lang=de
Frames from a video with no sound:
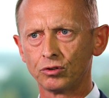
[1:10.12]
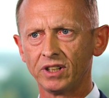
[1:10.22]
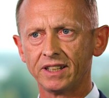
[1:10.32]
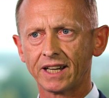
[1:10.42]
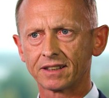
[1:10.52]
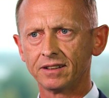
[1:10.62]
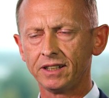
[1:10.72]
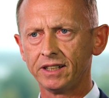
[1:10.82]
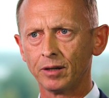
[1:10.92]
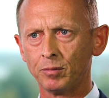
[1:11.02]
zu den Daten,
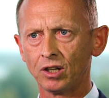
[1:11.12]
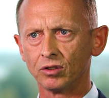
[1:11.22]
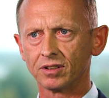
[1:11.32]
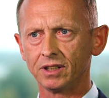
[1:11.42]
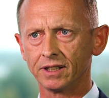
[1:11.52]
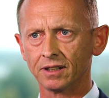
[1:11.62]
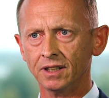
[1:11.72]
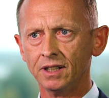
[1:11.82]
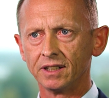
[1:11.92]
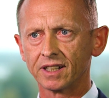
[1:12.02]
die hier im Hause liegen.
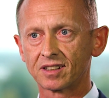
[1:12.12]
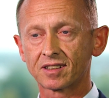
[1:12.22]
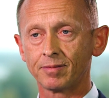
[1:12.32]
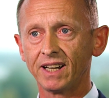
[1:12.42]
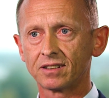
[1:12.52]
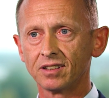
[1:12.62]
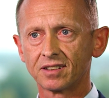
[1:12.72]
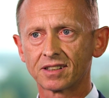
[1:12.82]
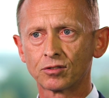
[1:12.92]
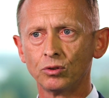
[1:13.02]
Das Zweite
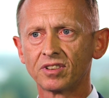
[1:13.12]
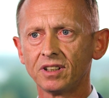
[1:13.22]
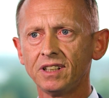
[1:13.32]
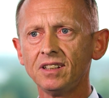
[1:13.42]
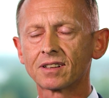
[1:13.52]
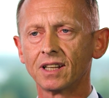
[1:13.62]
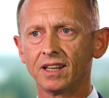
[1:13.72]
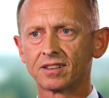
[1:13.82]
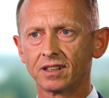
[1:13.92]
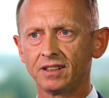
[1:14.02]
ist, dass unsere
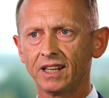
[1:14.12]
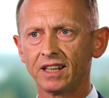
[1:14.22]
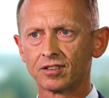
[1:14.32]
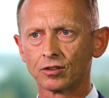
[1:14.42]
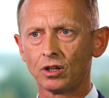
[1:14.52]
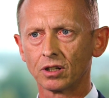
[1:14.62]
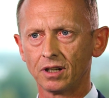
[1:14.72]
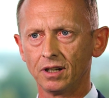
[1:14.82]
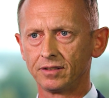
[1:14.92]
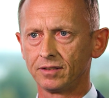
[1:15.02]
Dienstleister, die
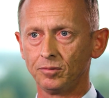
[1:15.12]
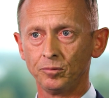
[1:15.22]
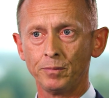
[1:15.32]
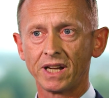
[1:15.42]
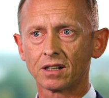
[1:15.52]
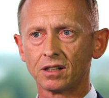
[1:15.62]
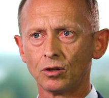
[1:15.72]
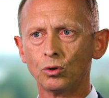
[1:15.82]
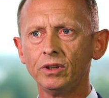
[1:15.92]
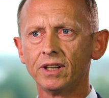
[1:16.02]
Entsorger,
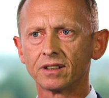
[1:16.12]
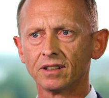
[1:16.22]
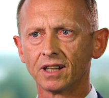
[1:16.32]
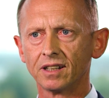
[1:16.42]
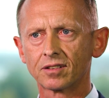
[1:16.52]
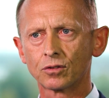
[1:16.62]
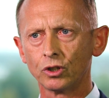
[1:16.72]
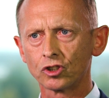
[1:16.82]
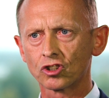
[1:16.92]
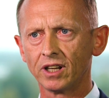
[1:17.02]
mehrere hundert in ganz
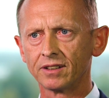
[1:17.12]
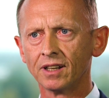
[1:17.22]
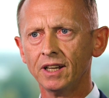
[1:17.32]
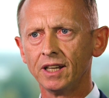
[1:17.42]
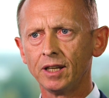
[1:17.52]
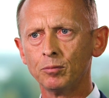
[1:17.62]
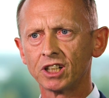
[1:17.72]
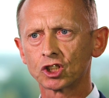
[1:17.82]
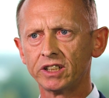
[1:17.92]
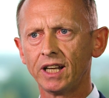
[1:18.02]
Deutschland,
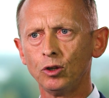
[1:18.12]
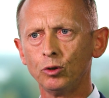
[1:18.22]
immer schnell